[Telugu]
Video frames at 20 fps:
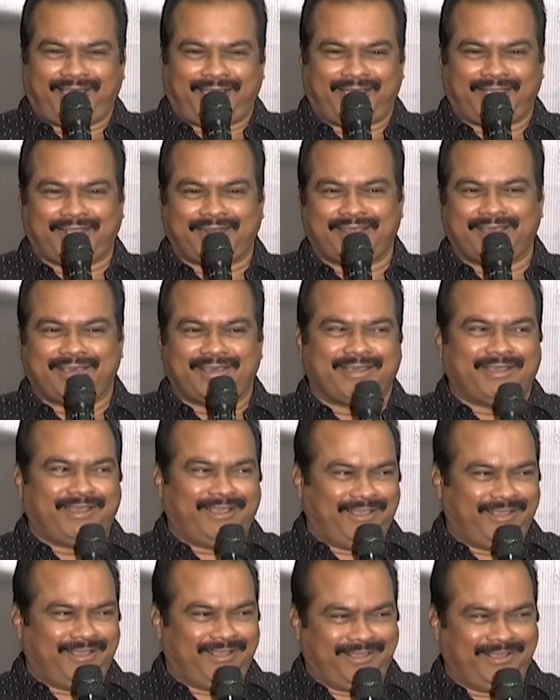అక్కడ
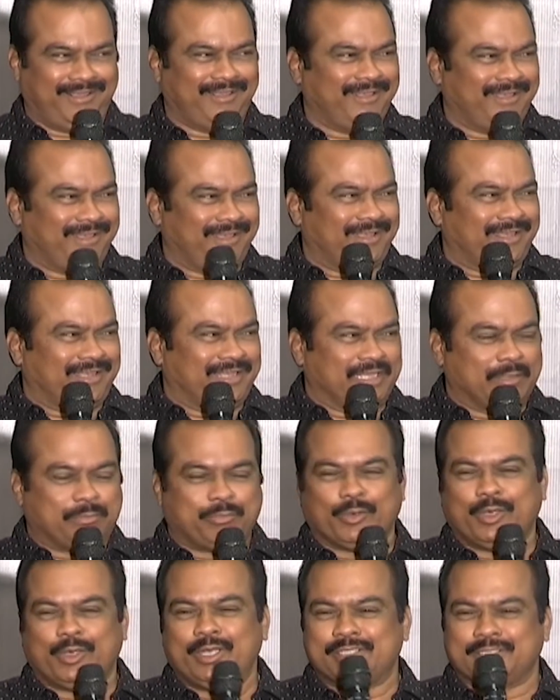ఈ
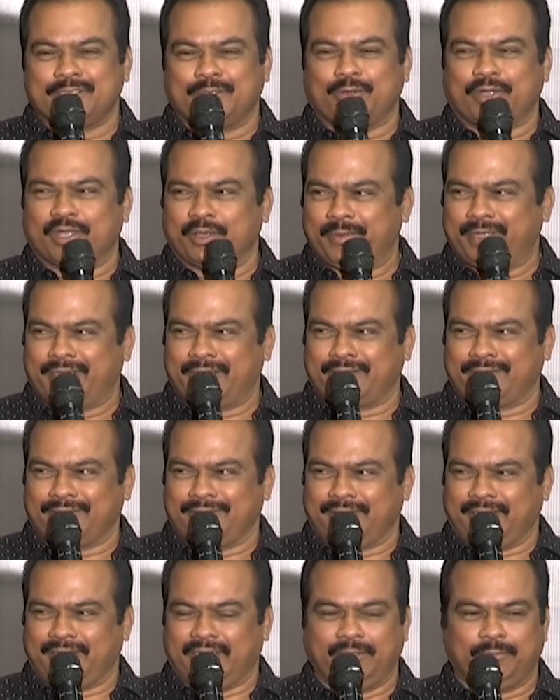పోలీసులు గొడవ పెట్టారు
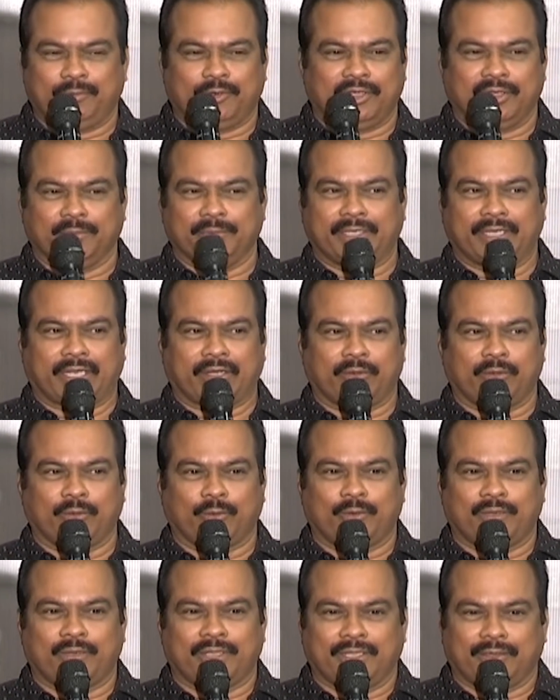వెళ్ళిపోవాలి మీరు ఇక్కడ
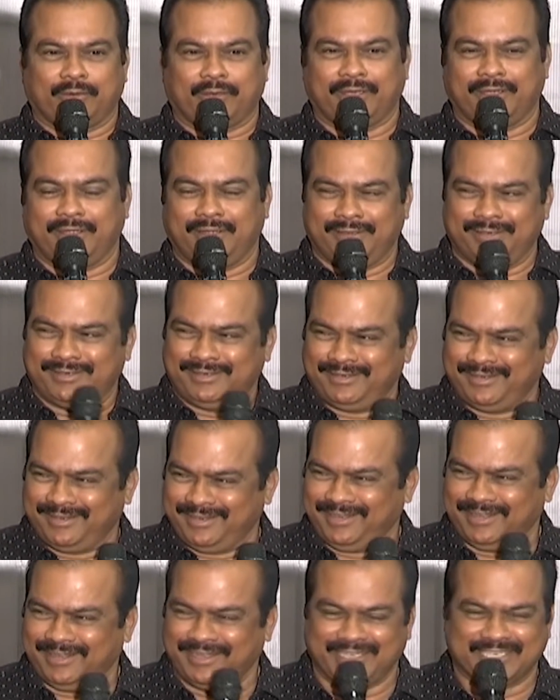ఉండకూడదు
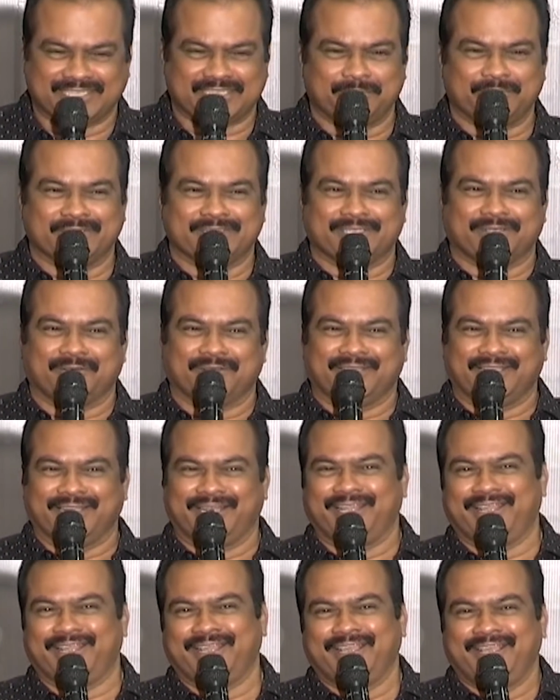డిస్టర్బెన్స్గా
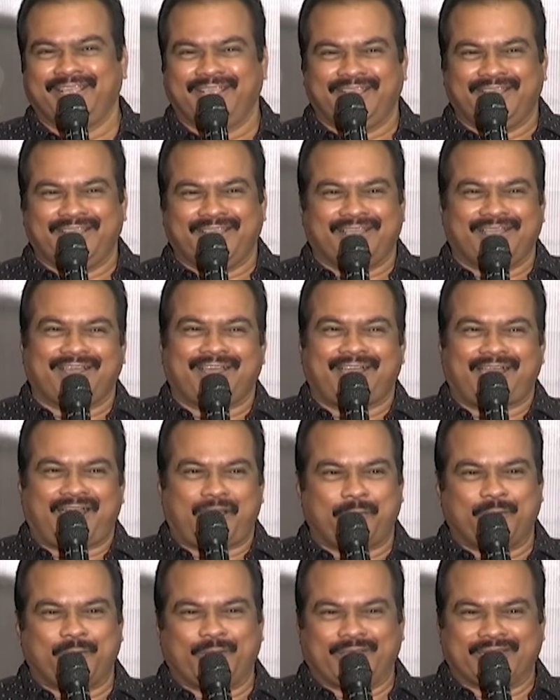ఉందని
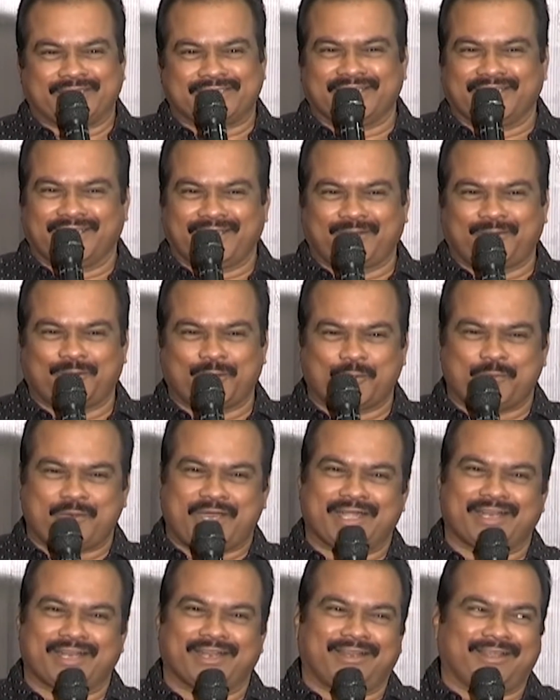అప్పుడు కృష్ణ గారు కూడా ఒక
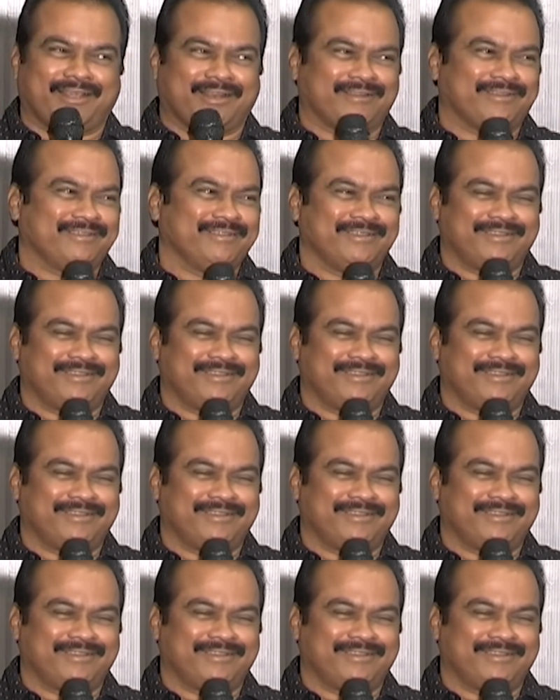మాట అన్నారు